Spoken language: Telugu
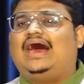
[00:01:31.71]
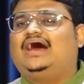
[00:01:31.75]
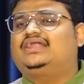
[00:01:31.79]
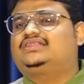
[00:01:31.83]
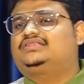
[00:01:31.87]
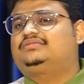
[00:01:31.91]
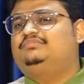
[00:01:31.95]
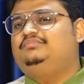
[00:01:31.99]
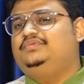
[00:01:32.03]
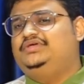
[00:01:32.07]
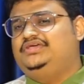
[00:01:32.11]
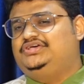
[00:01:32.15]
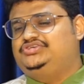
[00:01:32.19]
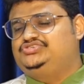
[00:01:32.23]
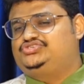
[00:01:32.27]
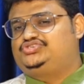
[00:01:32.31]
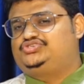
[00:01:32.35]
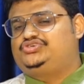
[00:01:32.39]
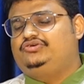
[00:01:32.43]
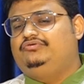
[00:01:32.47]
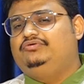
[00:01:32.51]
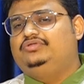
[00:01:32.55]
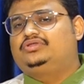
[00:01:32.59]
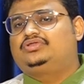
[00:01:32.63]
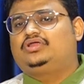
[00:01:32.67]
ఆత్మీయ
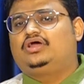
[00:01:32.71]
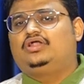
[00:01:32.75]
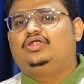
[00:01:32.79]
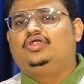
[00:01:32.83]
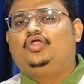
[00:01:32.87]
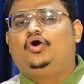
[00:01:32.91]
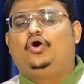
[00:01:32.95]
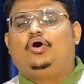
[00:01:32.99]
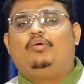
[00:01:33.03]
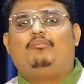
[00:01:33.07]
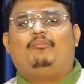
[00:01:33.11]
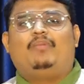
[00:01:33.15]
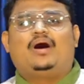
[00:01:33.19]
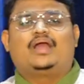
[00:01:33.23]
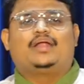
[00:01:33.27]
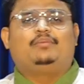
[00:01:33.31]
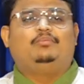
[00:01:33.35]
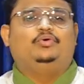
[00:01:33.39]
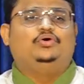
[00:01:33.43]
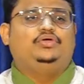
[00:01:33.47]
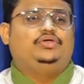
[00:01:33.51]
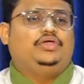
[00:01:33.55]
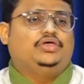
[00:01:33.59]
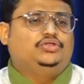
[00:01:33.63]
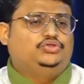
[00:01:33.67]
జీవితంలో
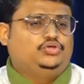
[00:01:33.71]
మనము